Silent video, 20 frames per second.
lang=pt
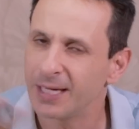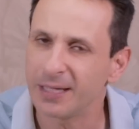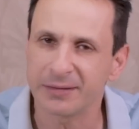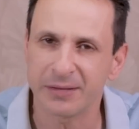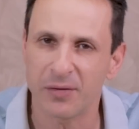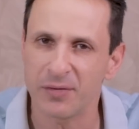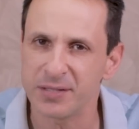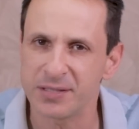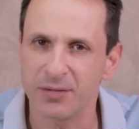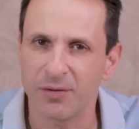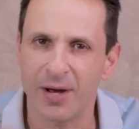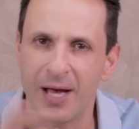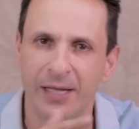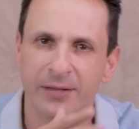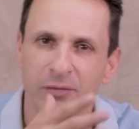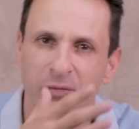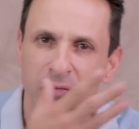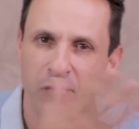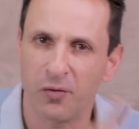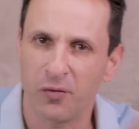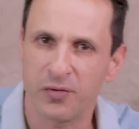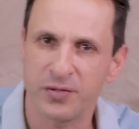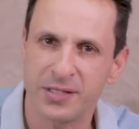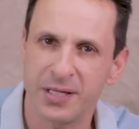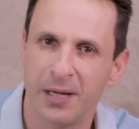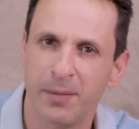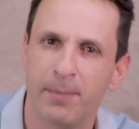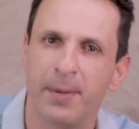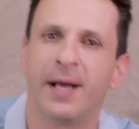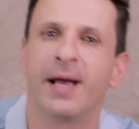cartão estourado, não
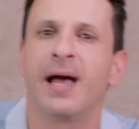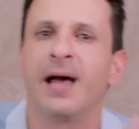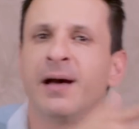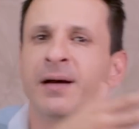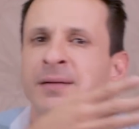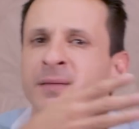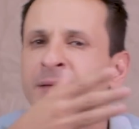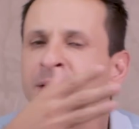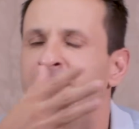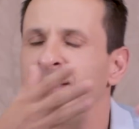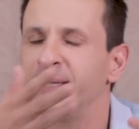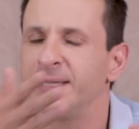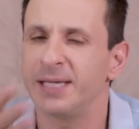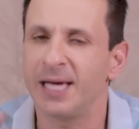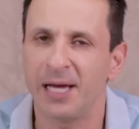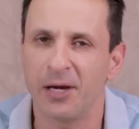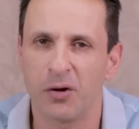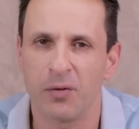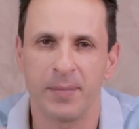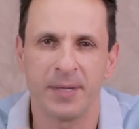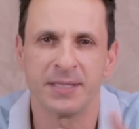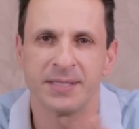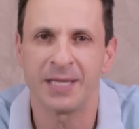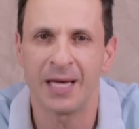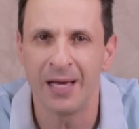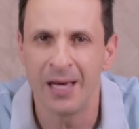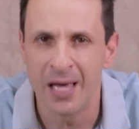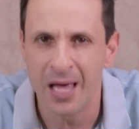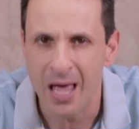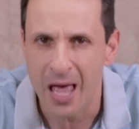consegue pagar e aí
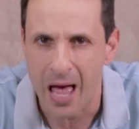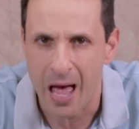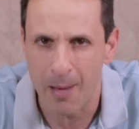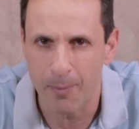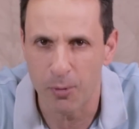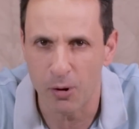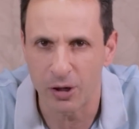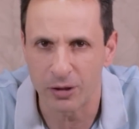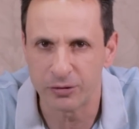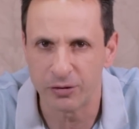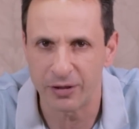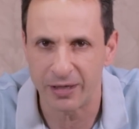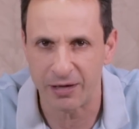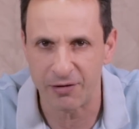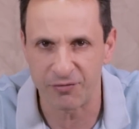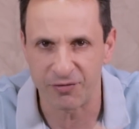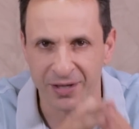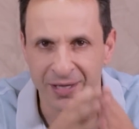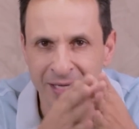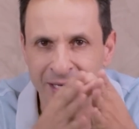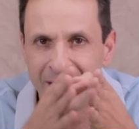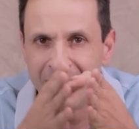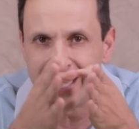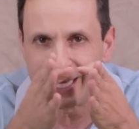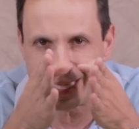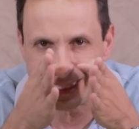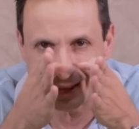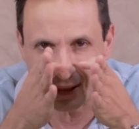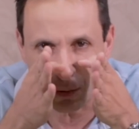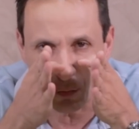começa a bola de neve.
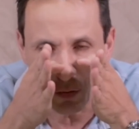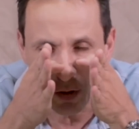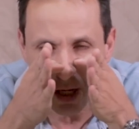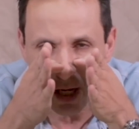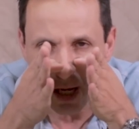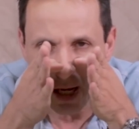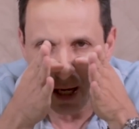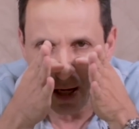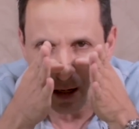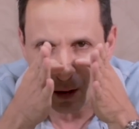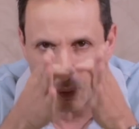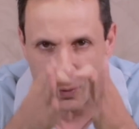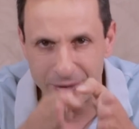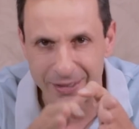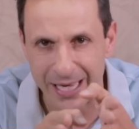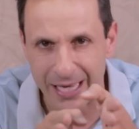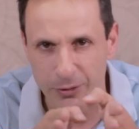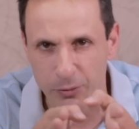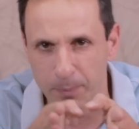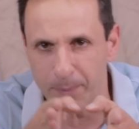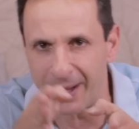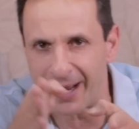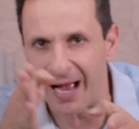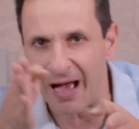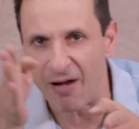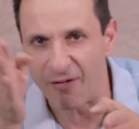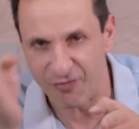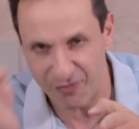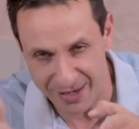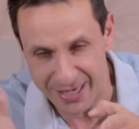Então, cuidado
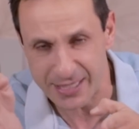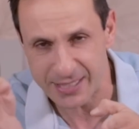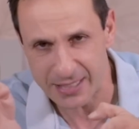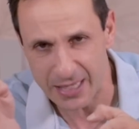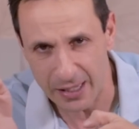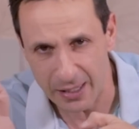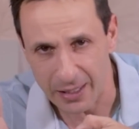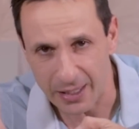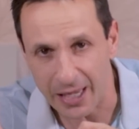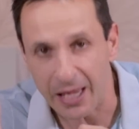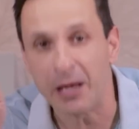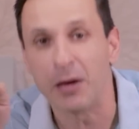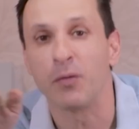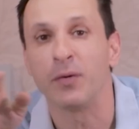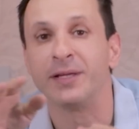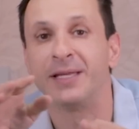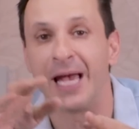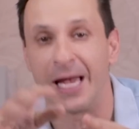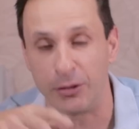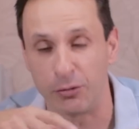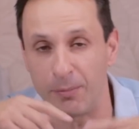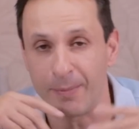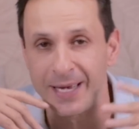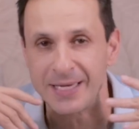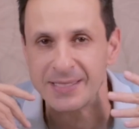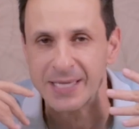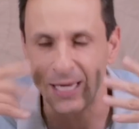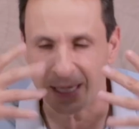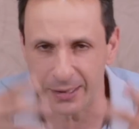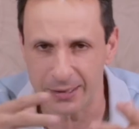pagar à vista e cuidado
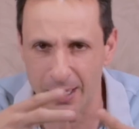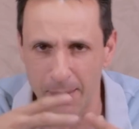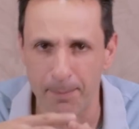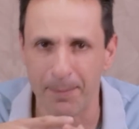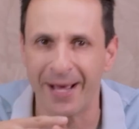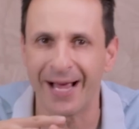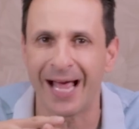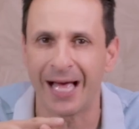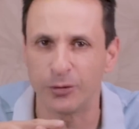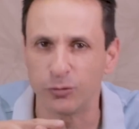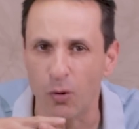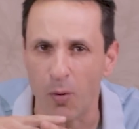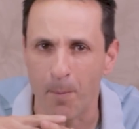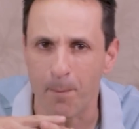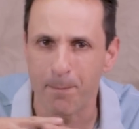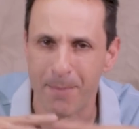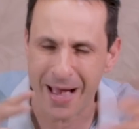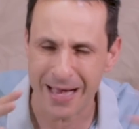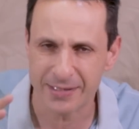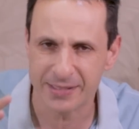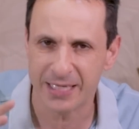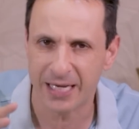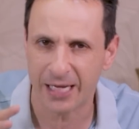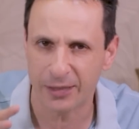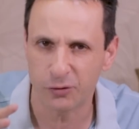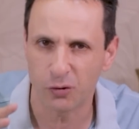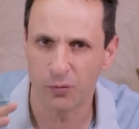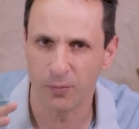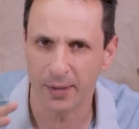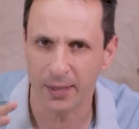mais ainda pagando
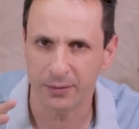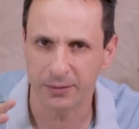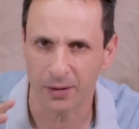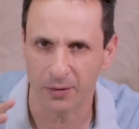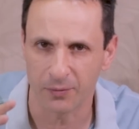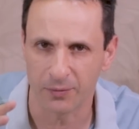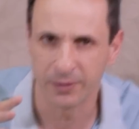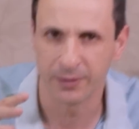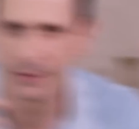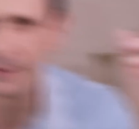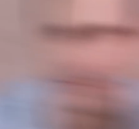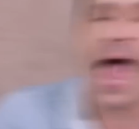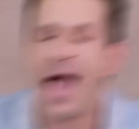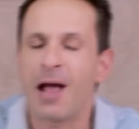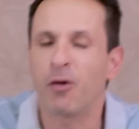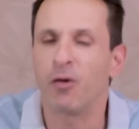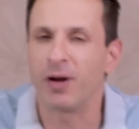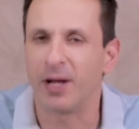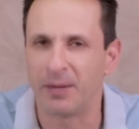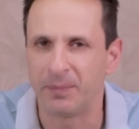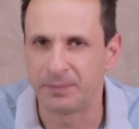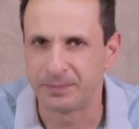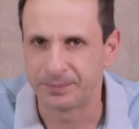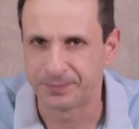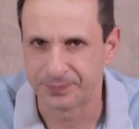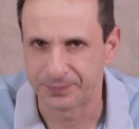parcelado com cartão. Agora,